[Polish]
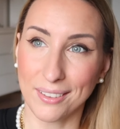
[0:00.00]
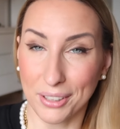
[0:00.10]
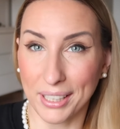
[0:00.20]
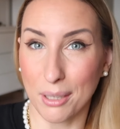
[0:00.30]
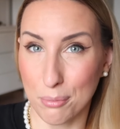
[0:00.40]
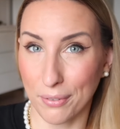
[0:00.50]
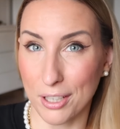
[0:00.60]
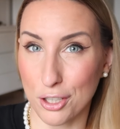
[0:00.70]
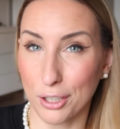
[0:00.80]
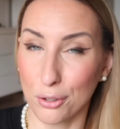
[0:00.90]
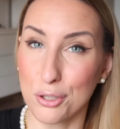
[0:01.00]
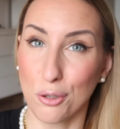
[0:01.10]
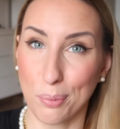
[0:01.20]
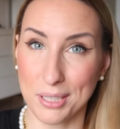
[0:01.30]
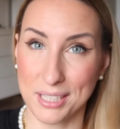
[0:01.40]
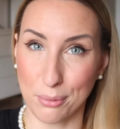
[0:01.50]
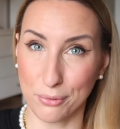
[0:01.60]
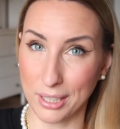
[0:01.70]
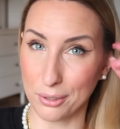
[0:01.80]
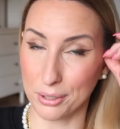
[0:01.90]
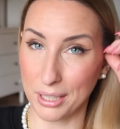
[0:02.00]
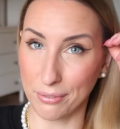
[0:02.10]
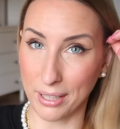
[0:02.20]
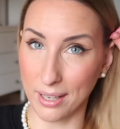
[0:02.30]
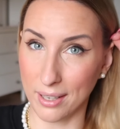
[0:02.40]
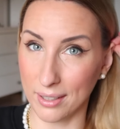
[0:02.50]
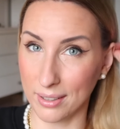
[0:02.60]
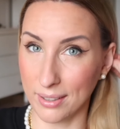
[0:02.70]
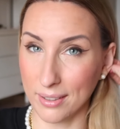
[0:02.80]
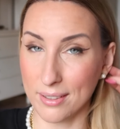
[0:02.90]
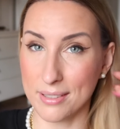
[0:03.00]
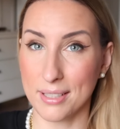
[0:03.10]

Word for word: no tak jak mówię, jeżeli ktoś nie opłaci zamówienia, to trafia e,